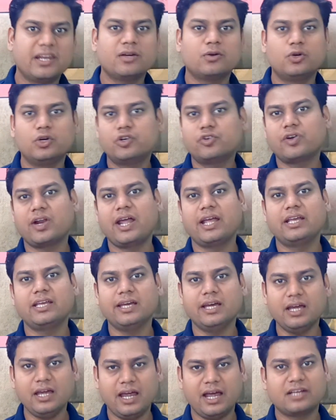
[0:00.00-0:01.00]
मैंने खुद ट्राई
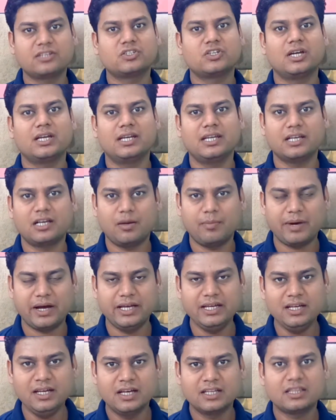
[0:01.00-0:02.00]
किया एक्स्ट्रा अर्निंग
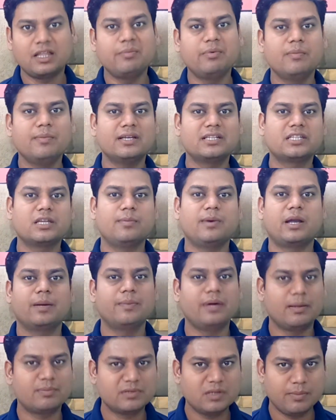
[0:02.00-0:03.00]
कमाई तभी मैं इसके बारे
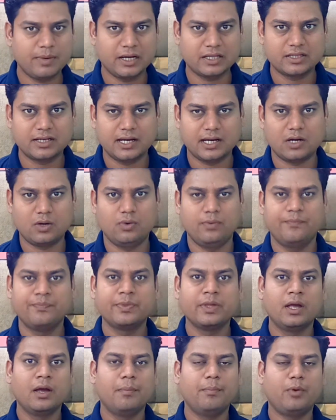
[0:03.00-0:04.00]
में आपसे बात कर रहा हूँ
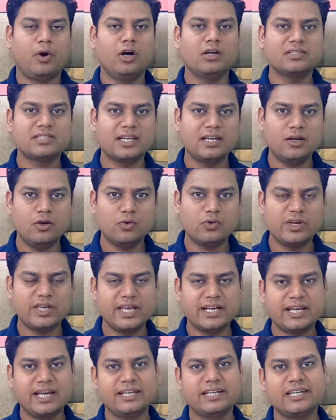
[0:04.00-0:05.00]
बहुत सारे लोग
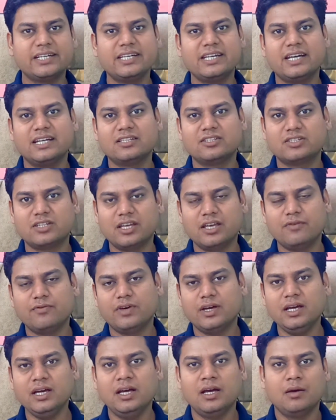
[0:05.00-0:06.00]
ये कहेंगे कि
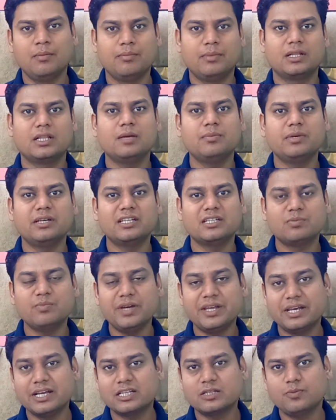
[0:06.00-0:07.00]
अनसेफ है मतलब
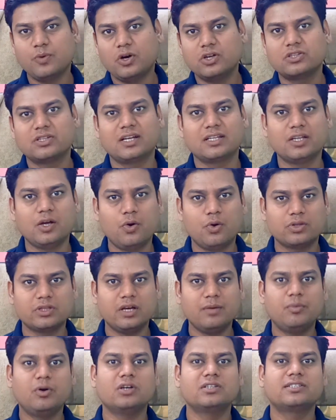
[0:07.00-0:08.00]
इसमें रिक्स बहुत ज़्यादा
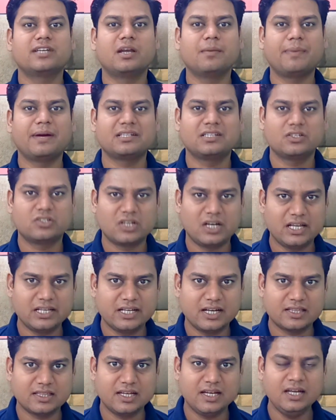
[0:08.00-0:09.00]
होता है बहुत सारा पैसा चला
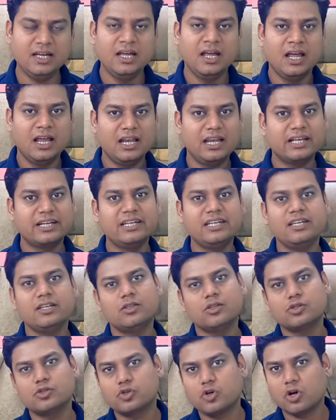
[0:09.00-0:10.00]
जाता है लेकिन ये
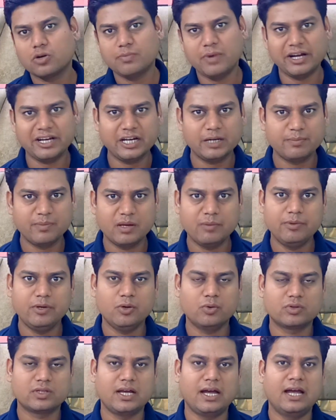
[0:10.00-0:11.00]
तो स्टॉक मार्केट में भी
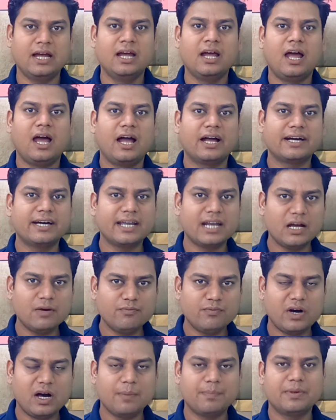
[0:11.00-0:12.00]
होता है अगर
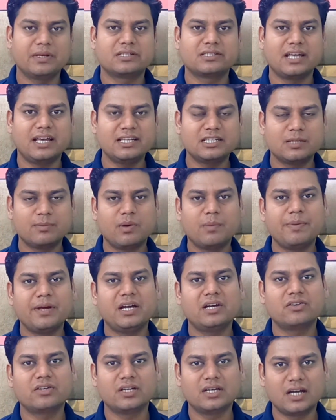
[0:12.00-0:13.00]
आप वहाँ पे सही समय पे
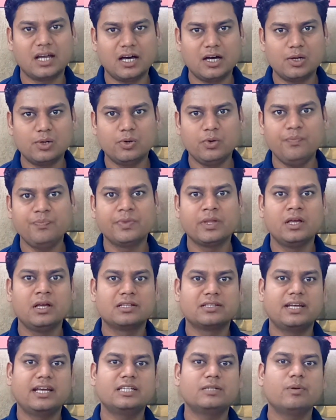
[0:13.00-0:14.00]
एंट्री ना लो
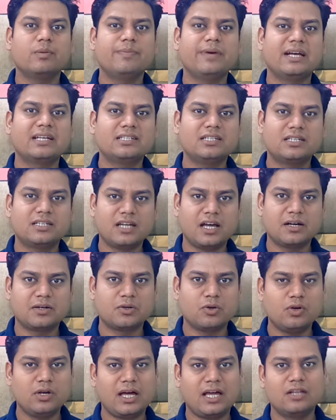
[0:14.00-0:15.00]
सही समय पे एग्जिट ना
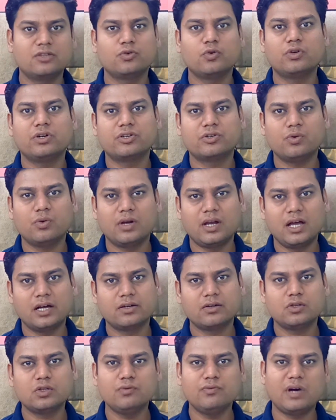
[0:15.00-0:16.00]
करो लालच को कंट्रोल ना
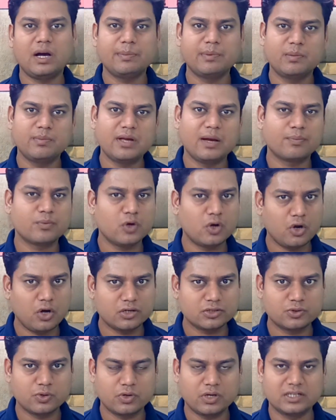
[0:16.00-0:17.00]
करो तो वहाँ पे भी आपको
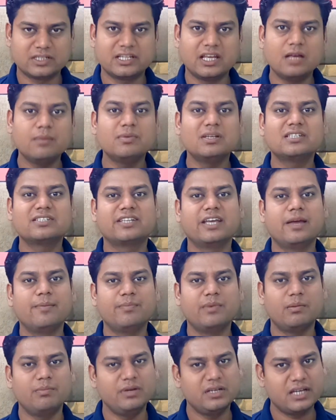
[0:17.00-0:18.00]
लॉस होगा सेम इस गेम
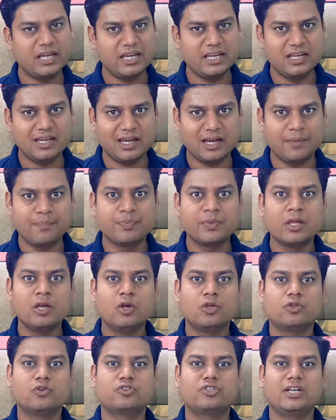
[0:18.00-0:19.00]
में भी यही है
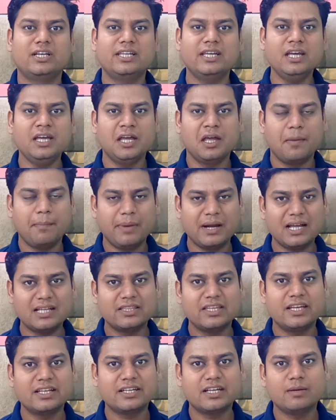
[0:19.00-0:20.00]
तो चलिए बिना
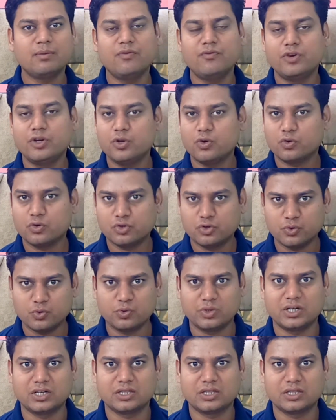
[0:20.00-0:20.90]
देर करे मैं वीडियो को शुरू